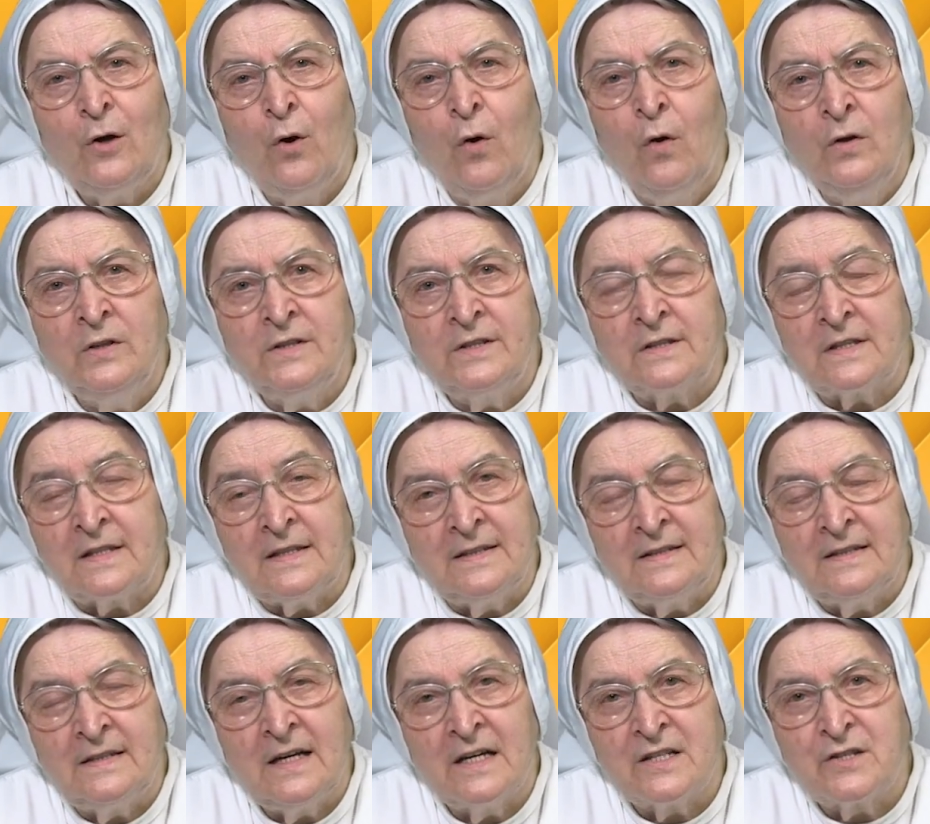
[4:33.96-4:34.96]

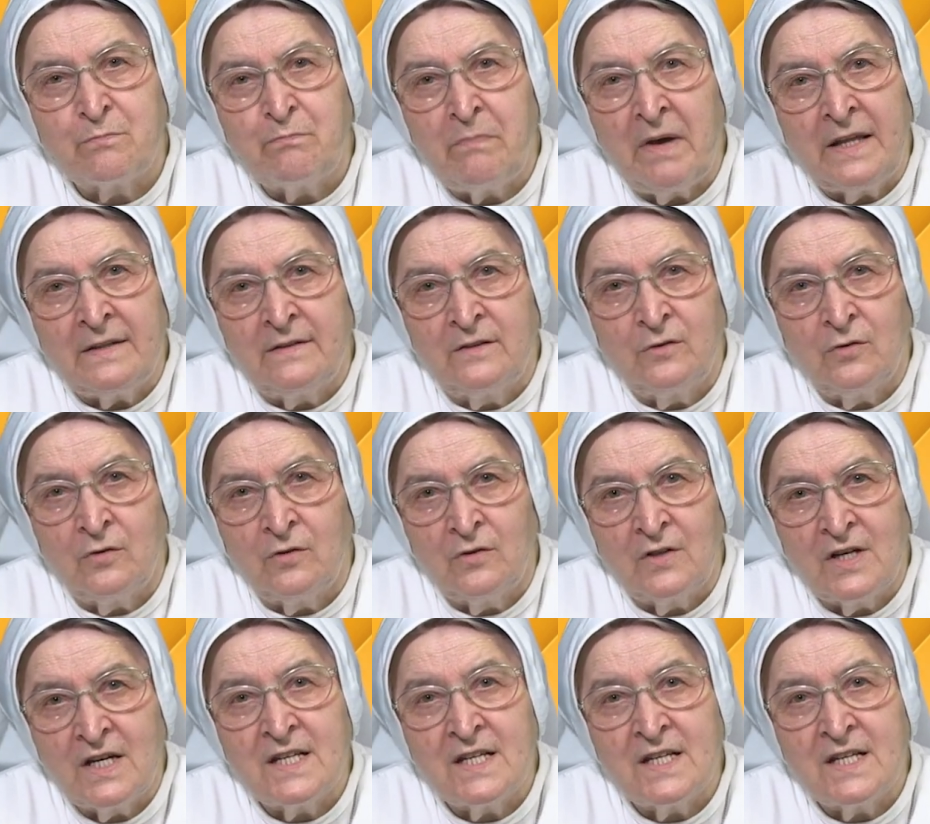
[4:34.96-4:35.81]
oltre l'aspetto